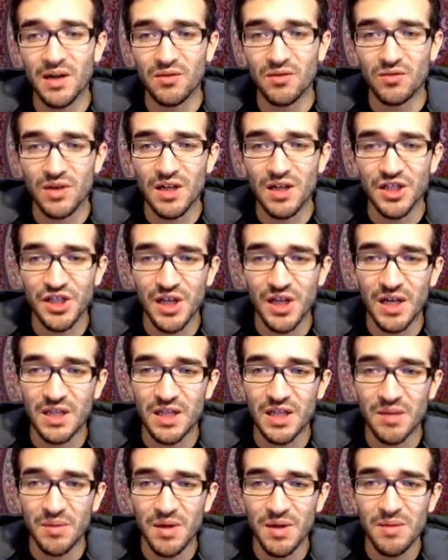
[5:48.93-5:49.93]
Donc là j'ai 1
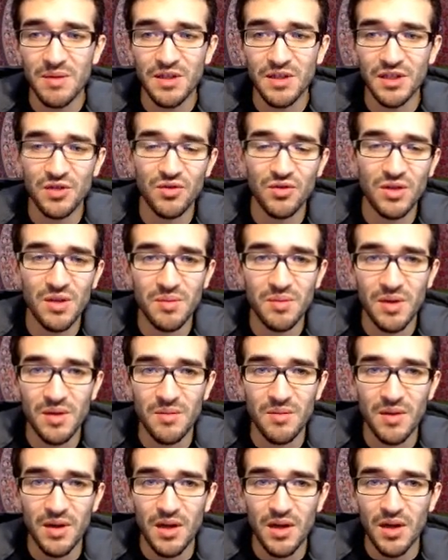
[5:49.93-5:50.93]
T', là j'ai 2 T'.
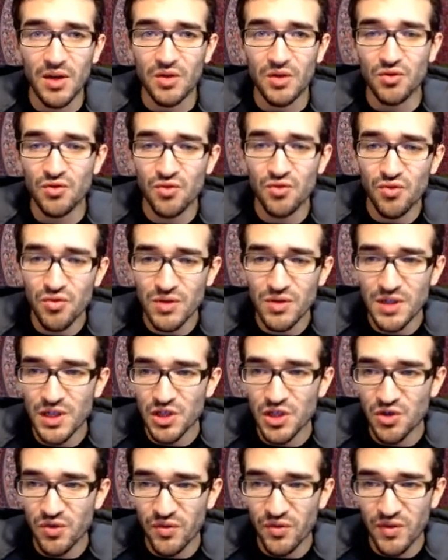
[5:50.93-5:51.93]
Du coup, si
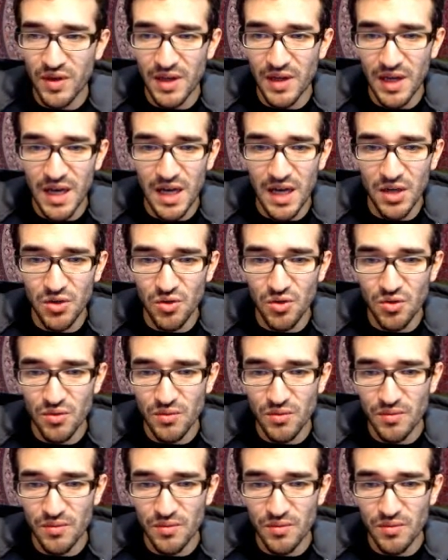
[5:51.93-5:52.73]
je fais L2